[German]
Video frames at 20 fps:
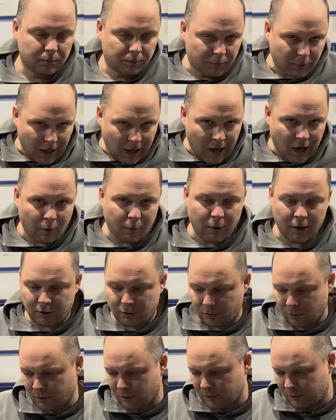
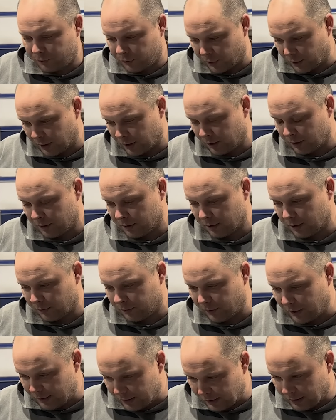Bearbeitung von den
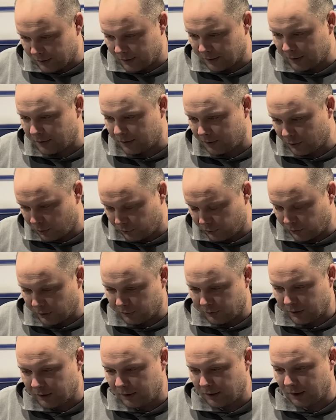äh, Ventilsitzen und von
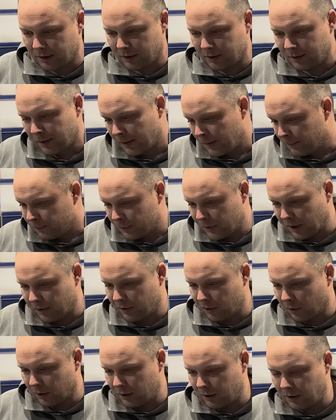den Ventilen,
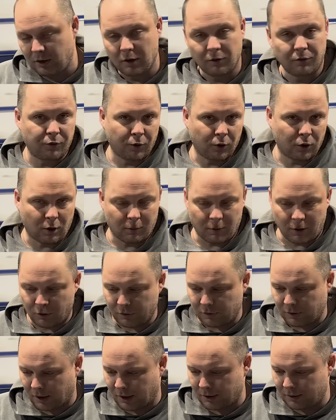das sollte hier vollkommen
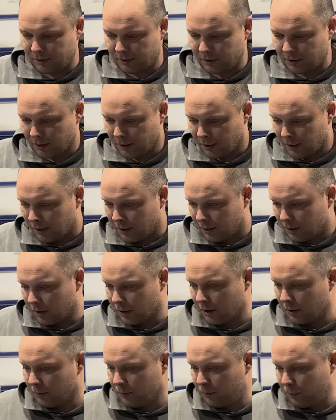ausreichen.
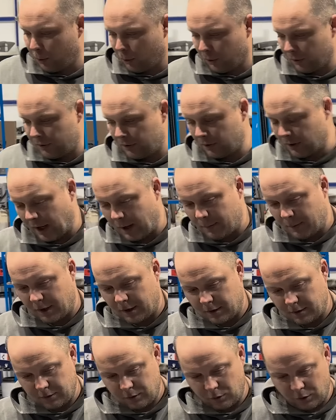Ähm, plus
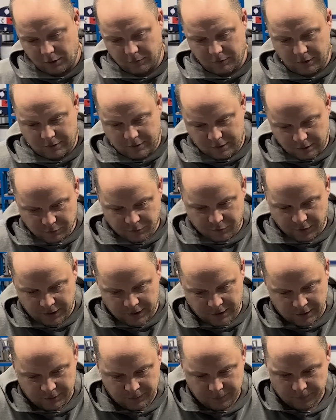einmal neue
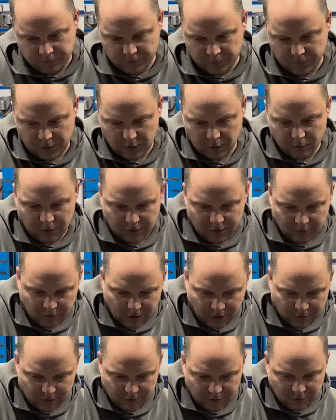Ventilfedern mit dem
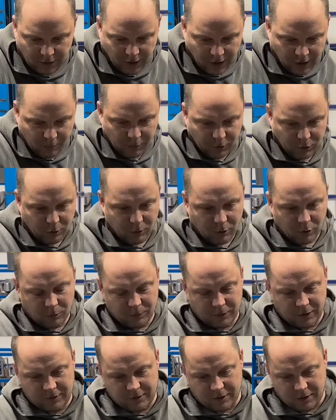ganzen Kram hier
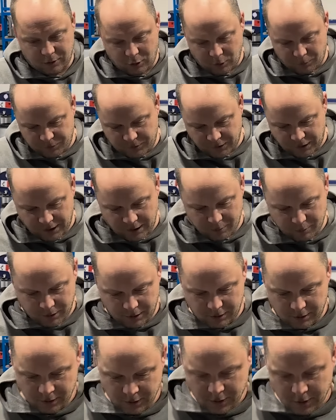drumherum, dass der Kopf dann
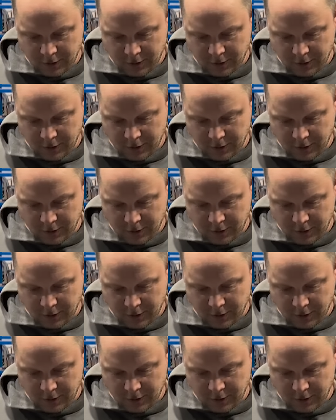einmal